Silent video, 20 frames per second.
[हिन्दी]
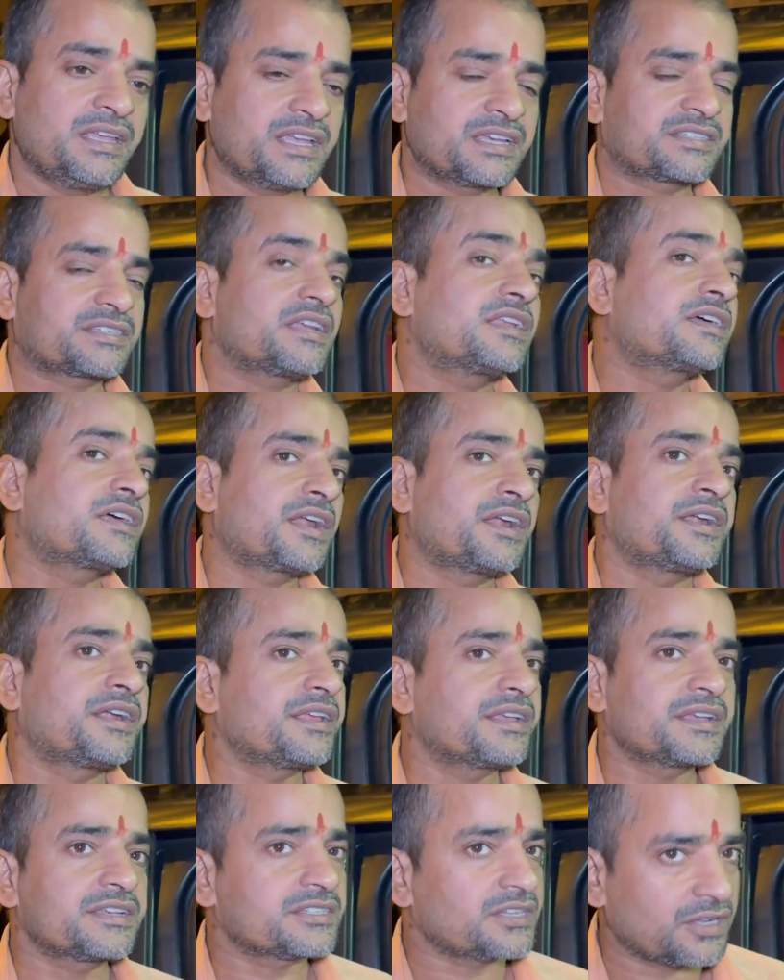एक साल गारंटी
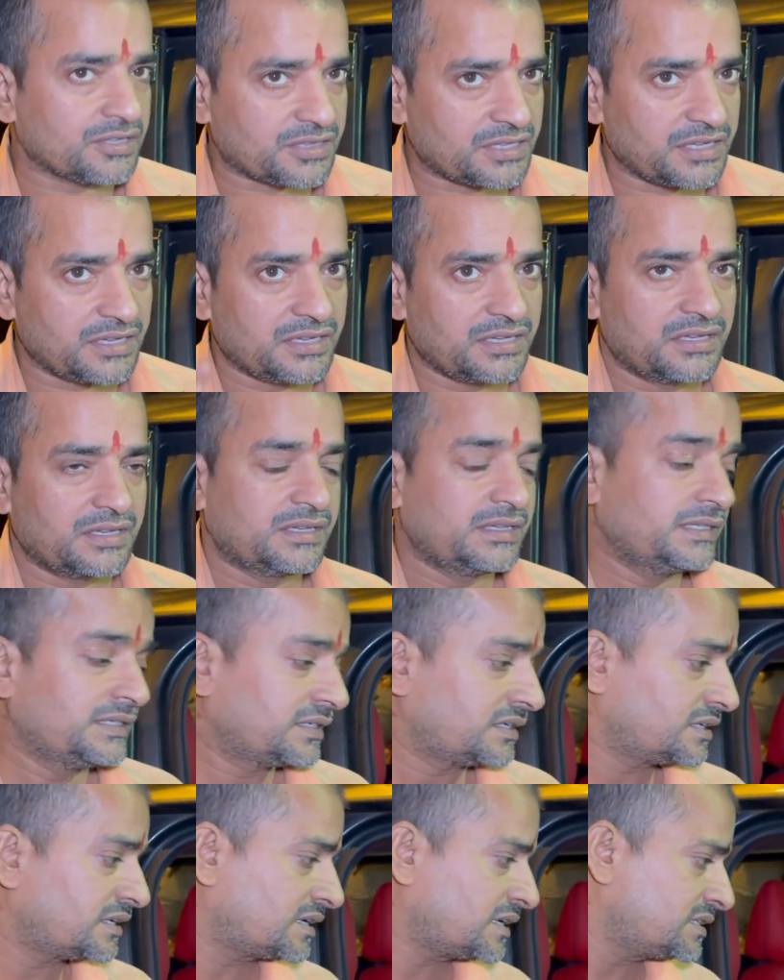के साथ
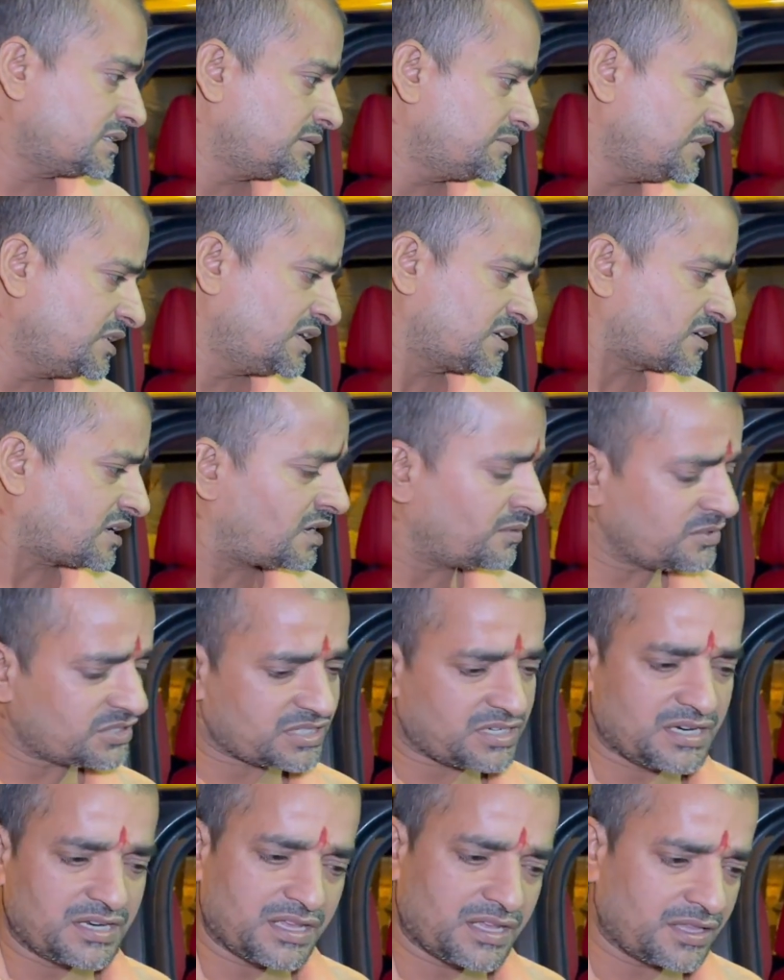ठीक है जी एक काम
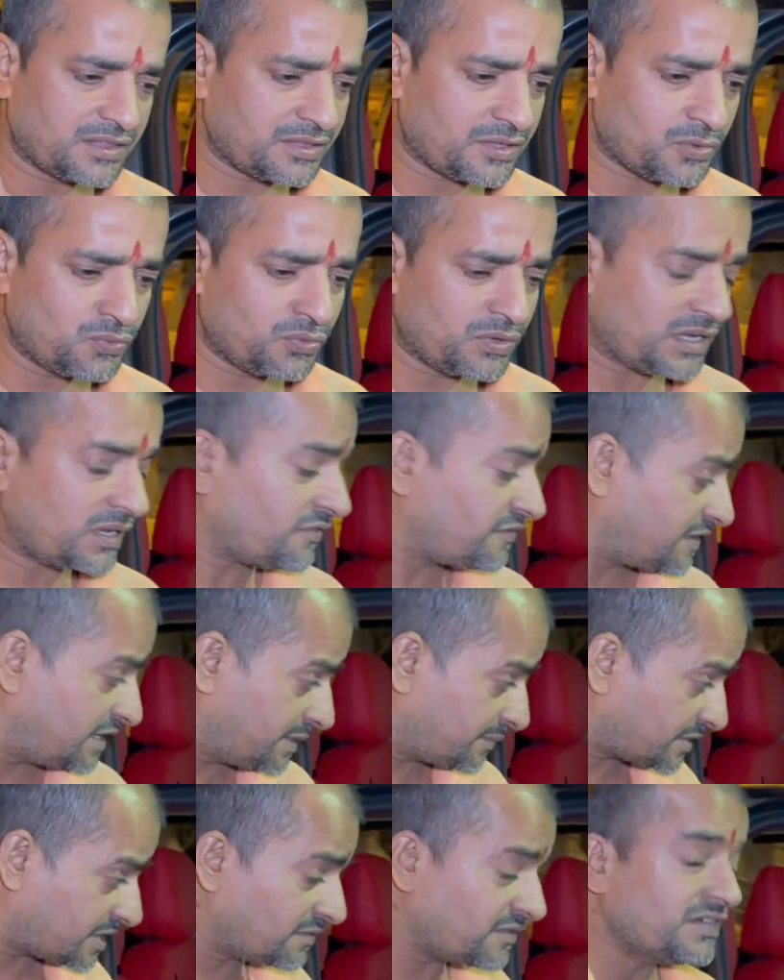इस गाड़ी के अंदर हुआ है
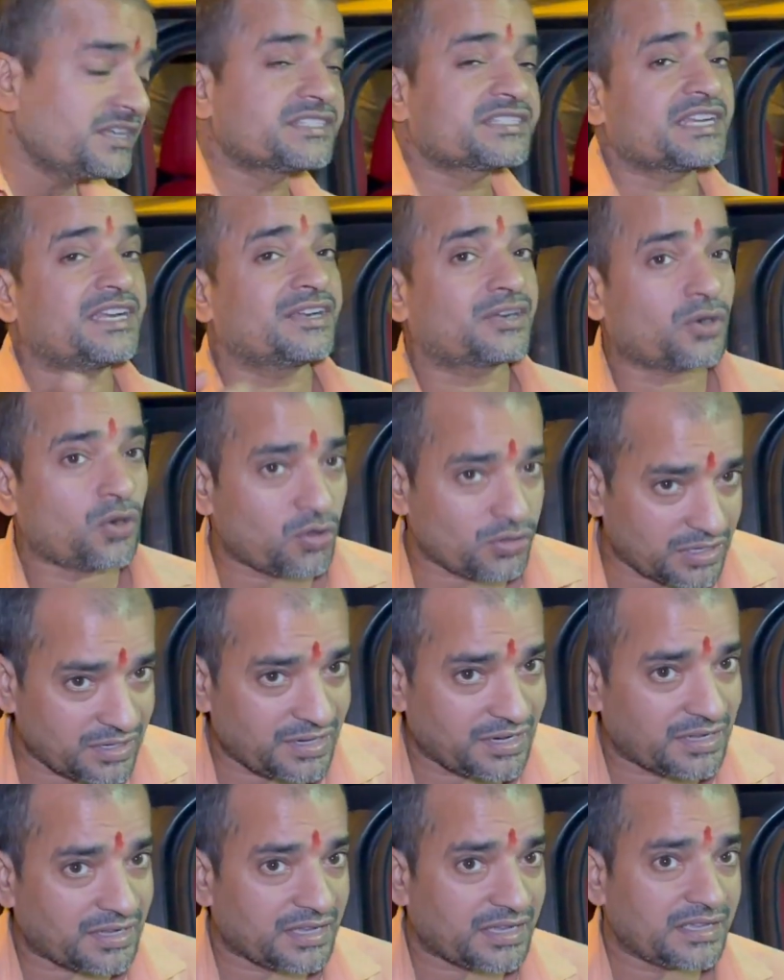फ्लिप की वाली सेंटर लॉकिंग
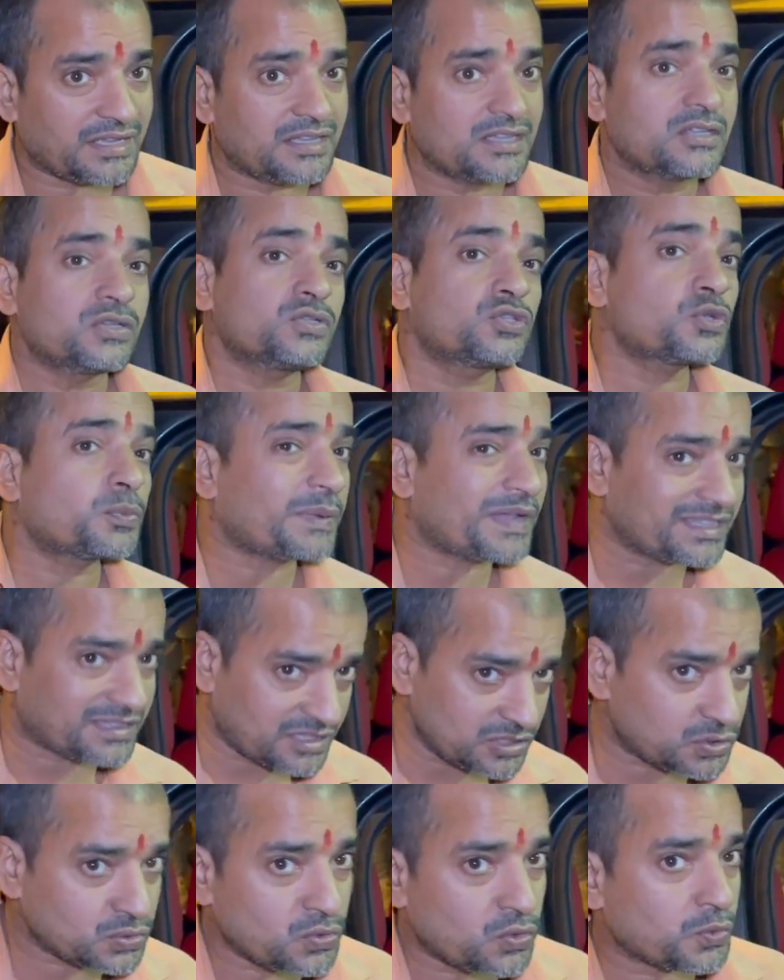लगा है जो
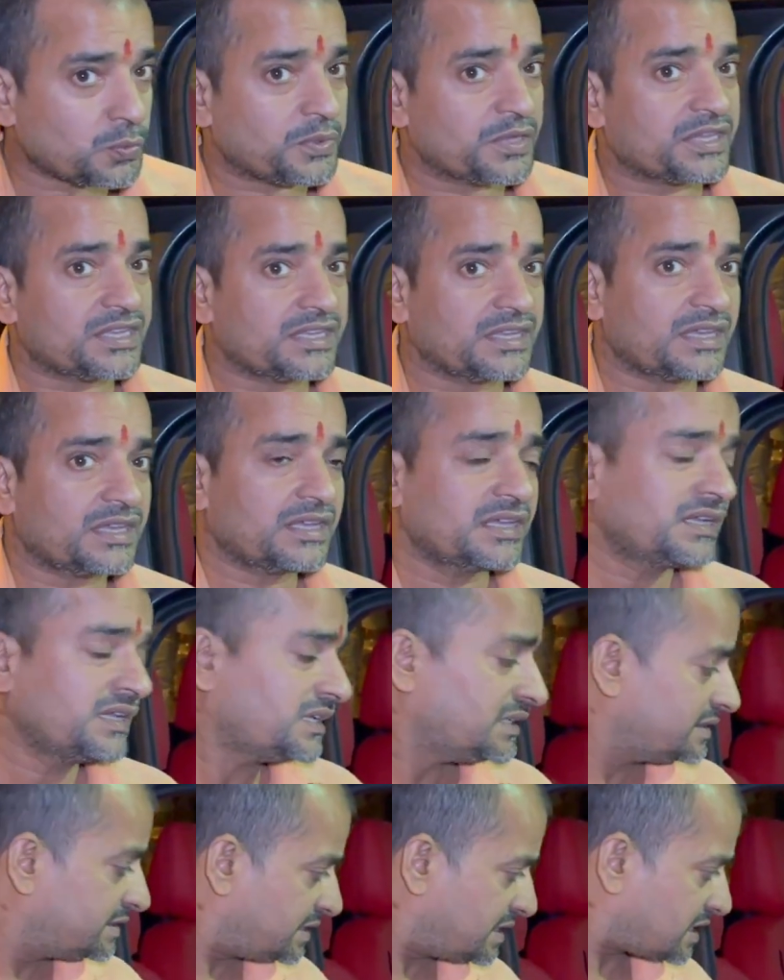पैंतीस सौ रुपये की है
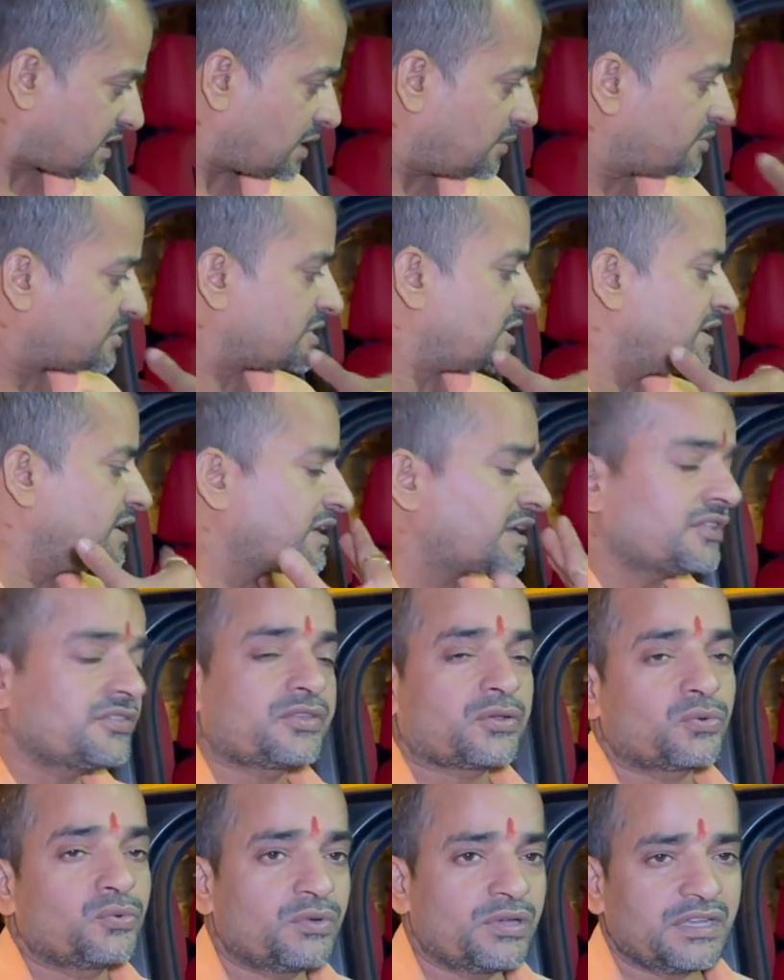ये काम इस गाड़ी के
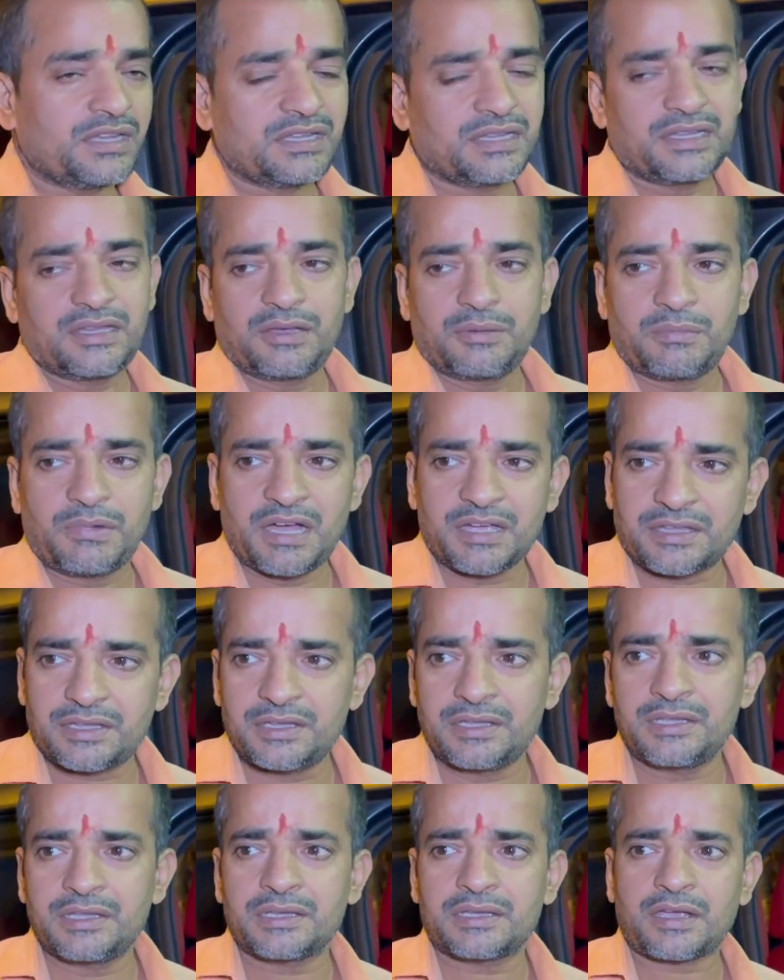अंदर हुआ है
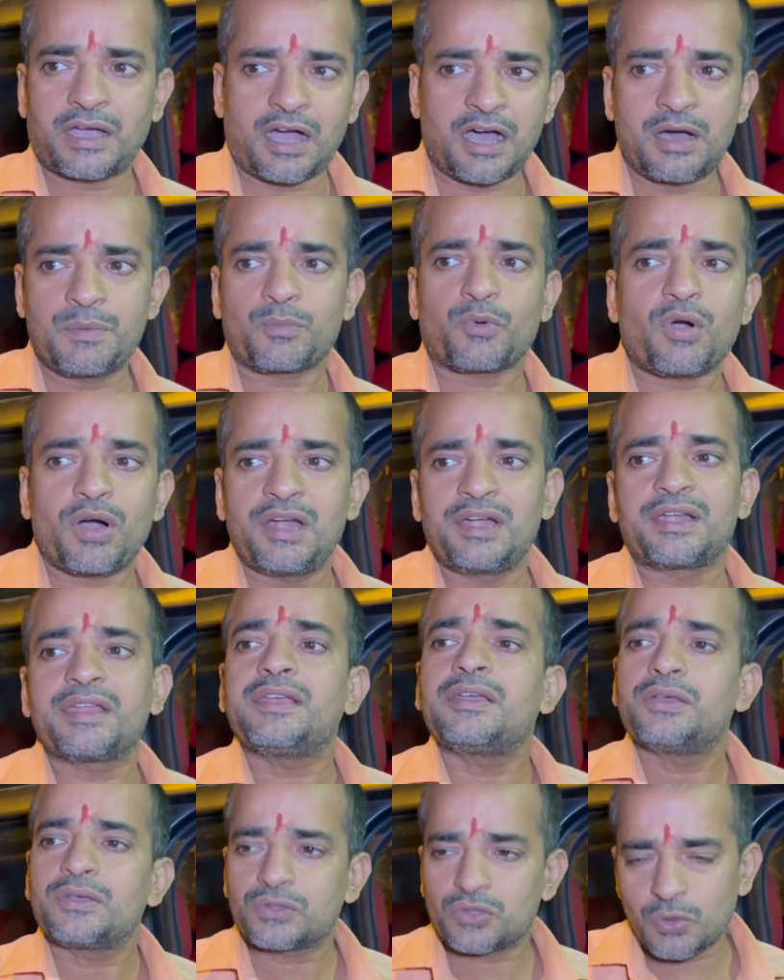बाकी काम
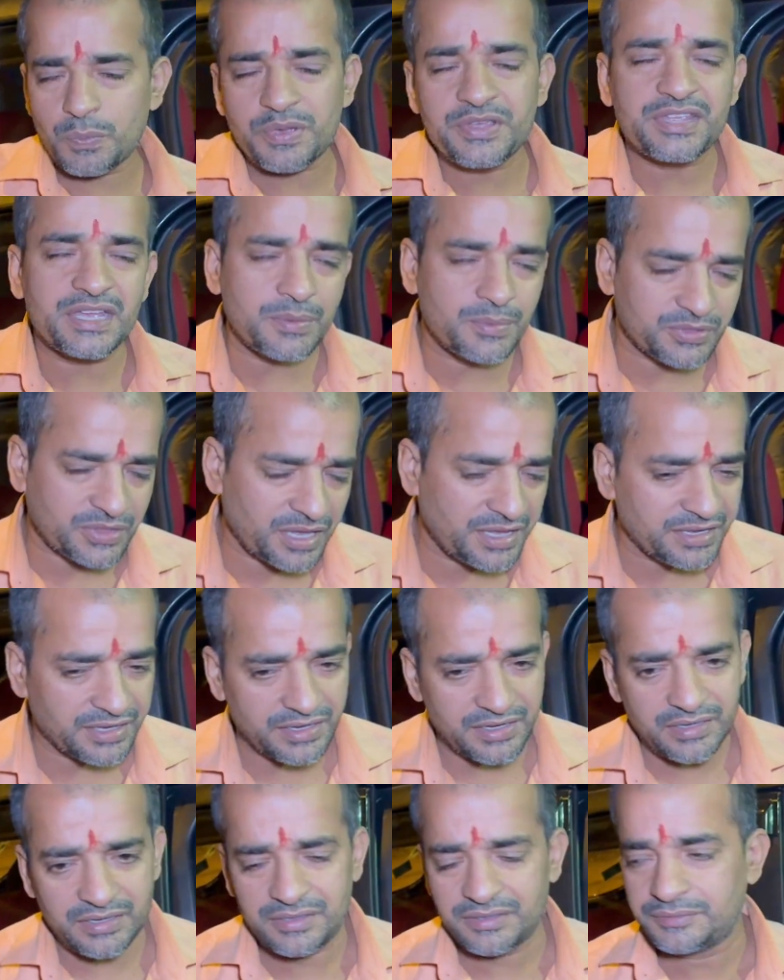क्वालिटी तो भैया
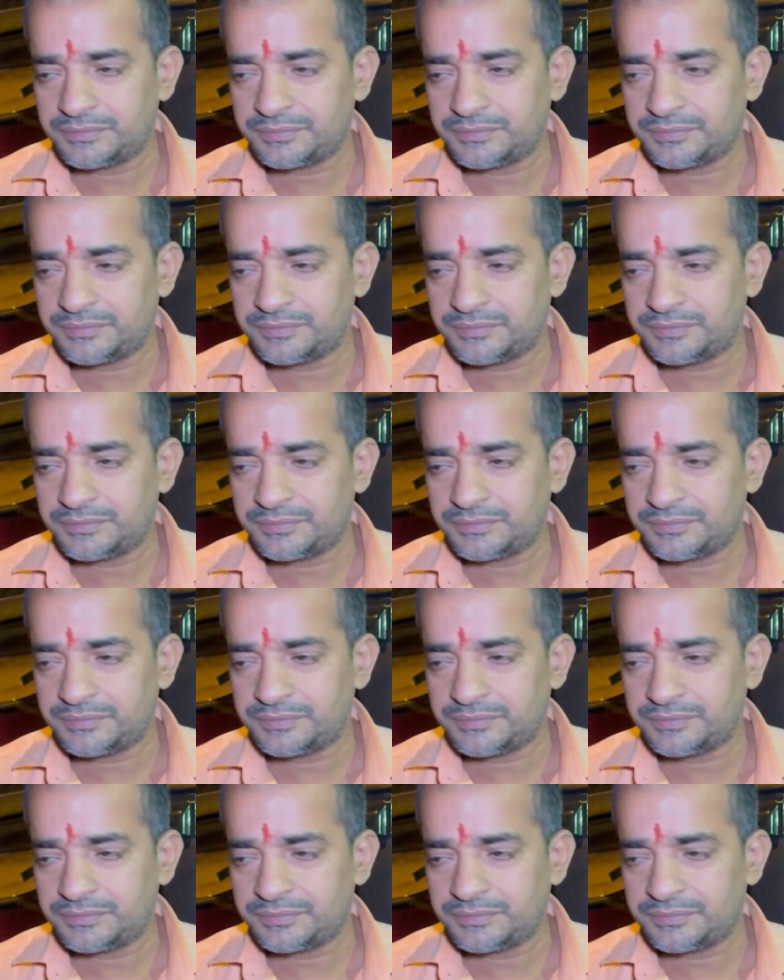बताएंगे